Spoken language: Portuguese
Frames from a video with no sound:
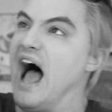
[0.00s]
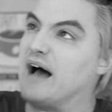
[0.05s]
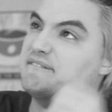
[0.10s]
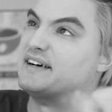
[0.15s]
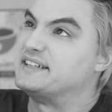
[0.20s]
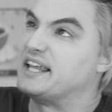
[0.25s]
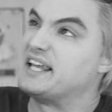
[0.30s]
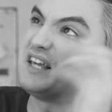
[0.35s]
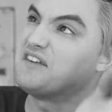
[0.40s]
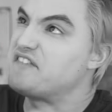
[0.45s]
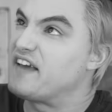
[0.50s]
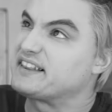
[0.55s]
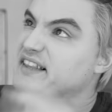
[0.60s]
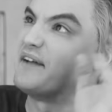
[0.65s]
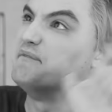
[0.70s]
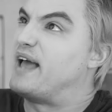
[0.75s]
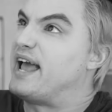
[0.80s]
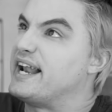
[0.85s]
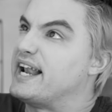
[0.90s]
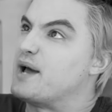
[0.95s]
Ah, mas tem que ver
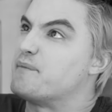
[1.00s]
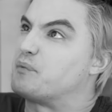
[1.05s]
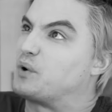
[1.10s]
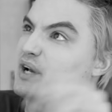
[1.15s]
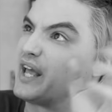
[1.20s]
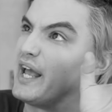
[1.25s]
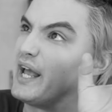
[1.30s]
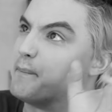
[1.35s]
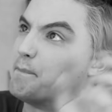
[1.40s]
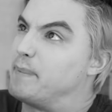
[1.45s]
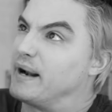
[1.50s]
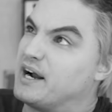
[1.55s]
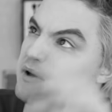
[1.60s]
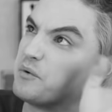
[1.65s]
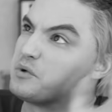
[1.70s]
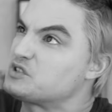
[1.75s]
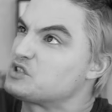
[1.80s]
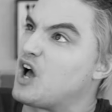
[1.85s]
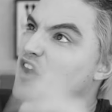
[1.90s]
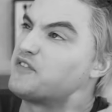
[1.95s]
também, né? Porque
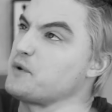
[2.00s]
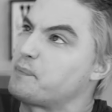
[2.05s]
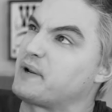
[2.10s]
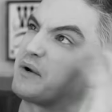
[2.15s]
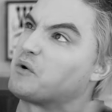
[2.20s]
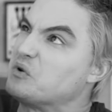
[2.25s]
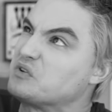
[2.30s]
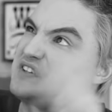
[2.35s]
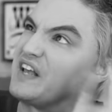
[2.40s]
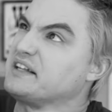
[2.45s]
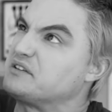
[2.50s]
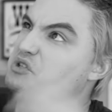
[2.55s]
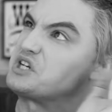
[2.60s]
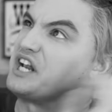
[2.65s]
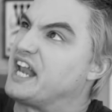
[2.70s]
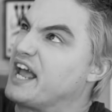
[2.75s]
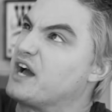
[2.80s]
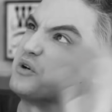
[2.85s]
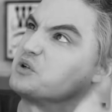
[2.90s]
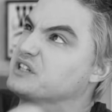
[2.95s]
branco sofre preconceito de
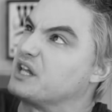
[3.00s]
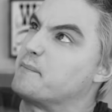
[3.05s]
negro